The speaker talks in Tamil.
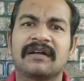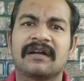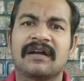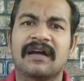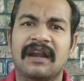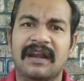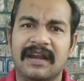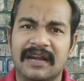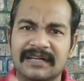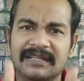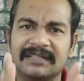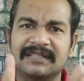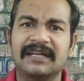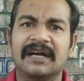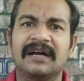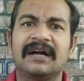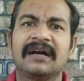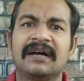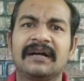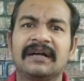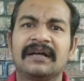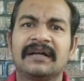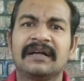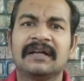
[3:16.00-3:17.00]
கரெக்டா
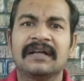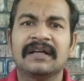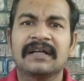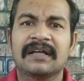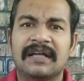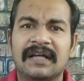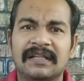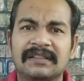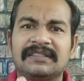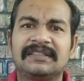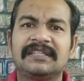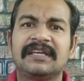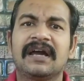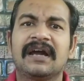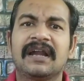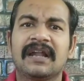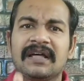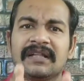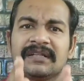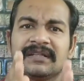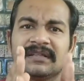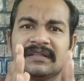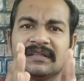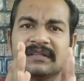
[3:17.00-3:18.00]
கத்தியால்
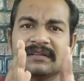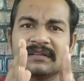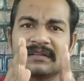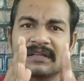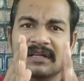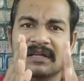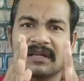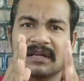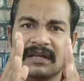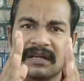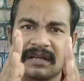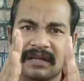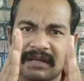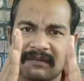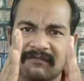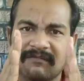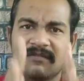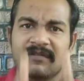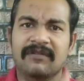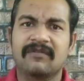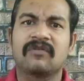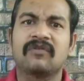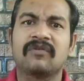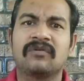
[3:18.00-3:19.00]

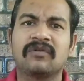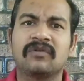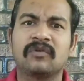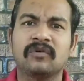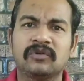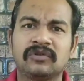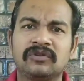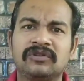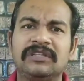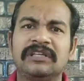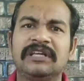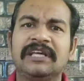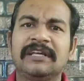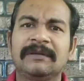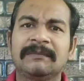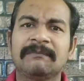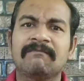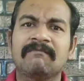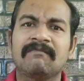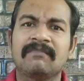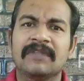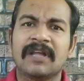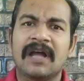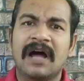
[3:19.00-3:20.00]
குத்தி
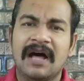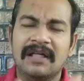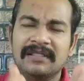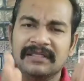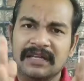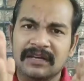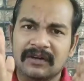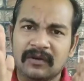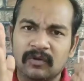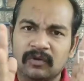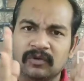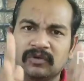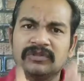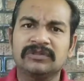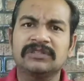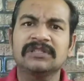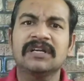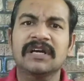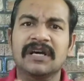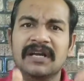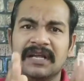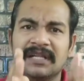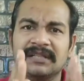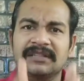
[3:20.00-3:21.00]
அந்த
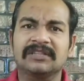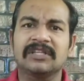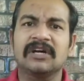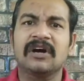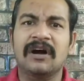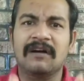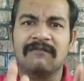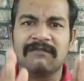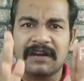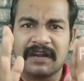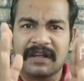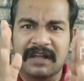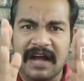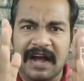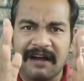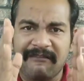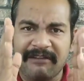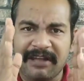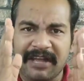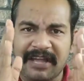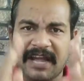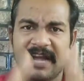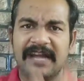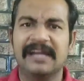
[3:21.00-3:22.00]
குத்துன ரத்தம் அவருக்கு
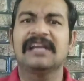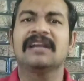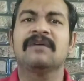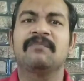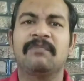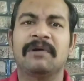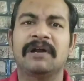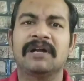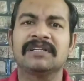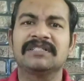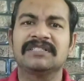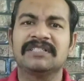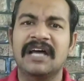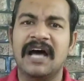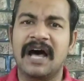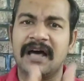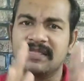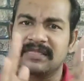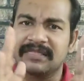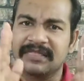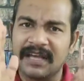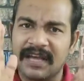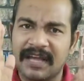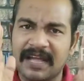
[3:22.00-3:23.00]
அவன் கையில படிஞ்சு
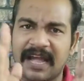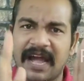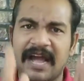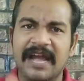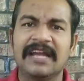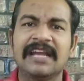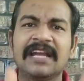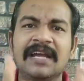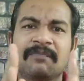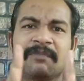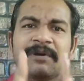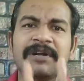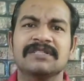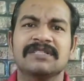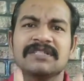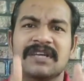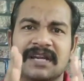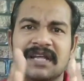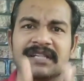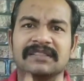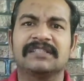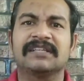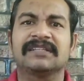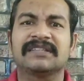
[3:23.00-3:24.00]
அந்த கையில படிஞ்ச
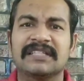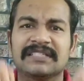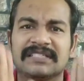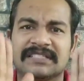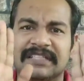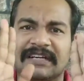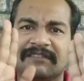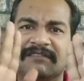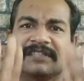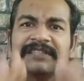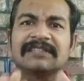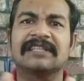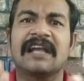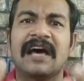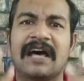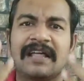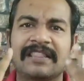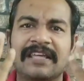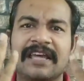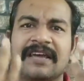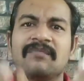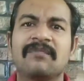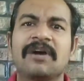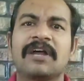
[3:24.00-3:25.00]
ரத்தத்தை சவத்துல
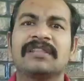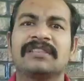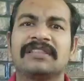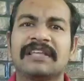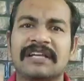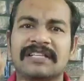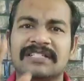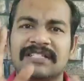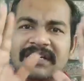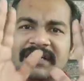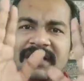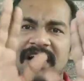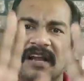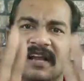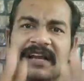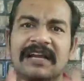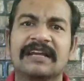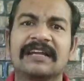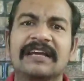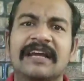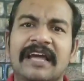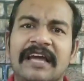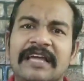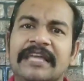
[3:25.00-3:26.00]
அதே மாதிரி தேய்ச்சிருக்கான்
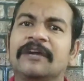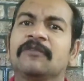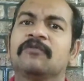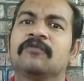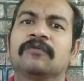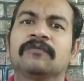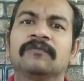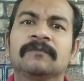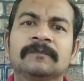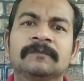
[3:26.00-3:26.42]
ரெண்டு கையும்